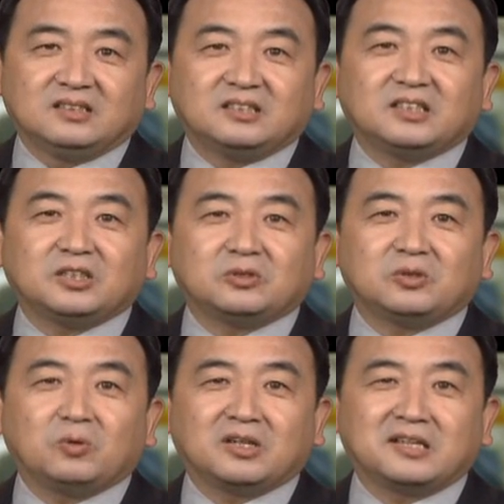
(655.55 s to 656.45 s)
这就
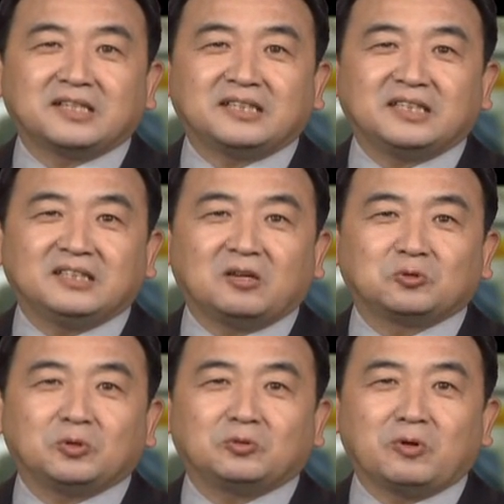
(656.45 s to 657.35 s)
是我刚才提到
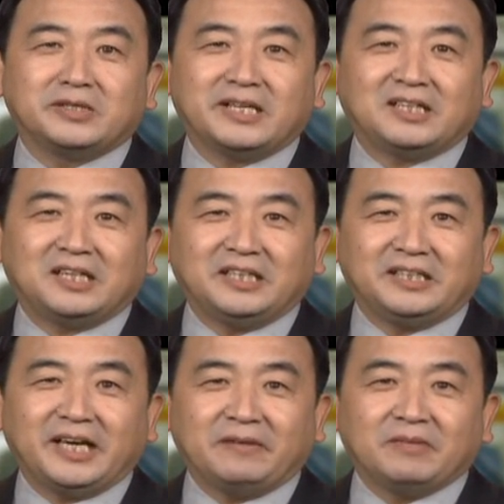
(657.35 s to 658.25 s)
最关键的理
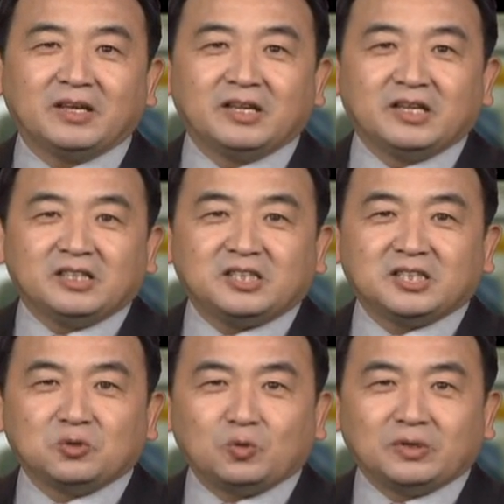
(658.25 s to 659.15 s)
念：
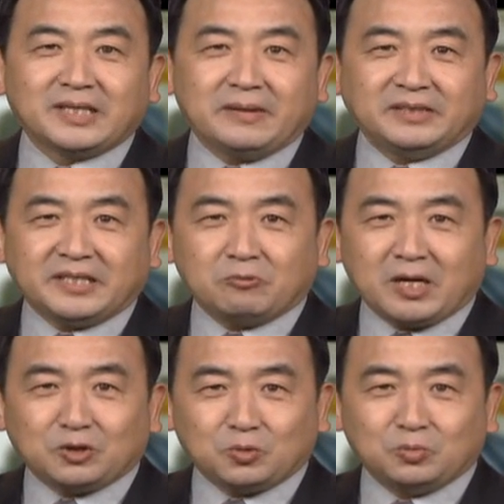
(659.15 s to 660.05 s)
生活在这
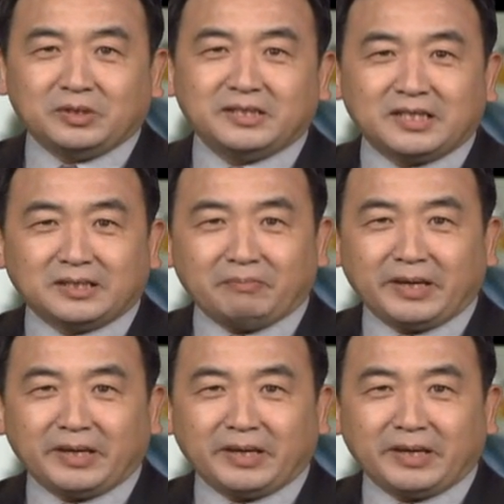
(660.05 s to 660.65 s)
块土地上的